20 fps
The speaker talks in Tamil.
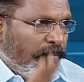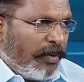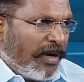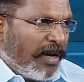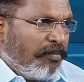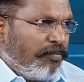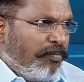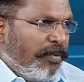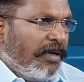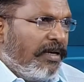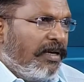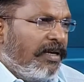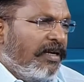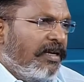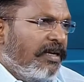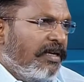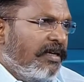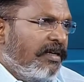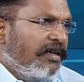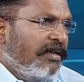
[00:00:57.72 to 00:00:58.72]
பிறப்பின்
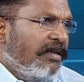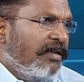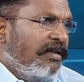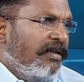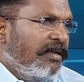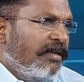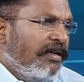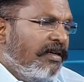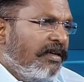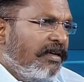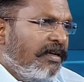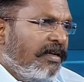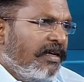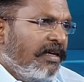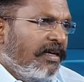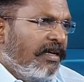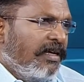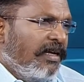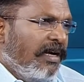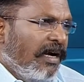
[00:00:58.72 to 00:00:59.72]

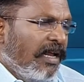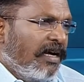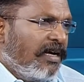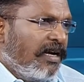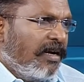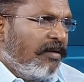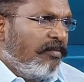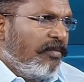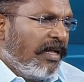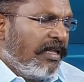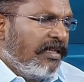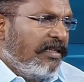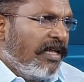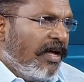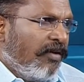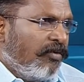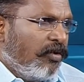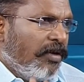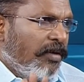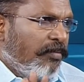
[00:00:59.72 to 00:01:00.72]
இலக்கணம் அதுதான்
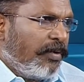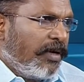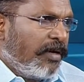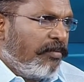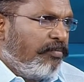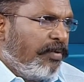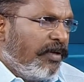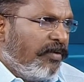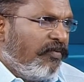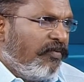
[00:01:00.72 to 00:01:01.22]
அவனுடைய பிறப்பின்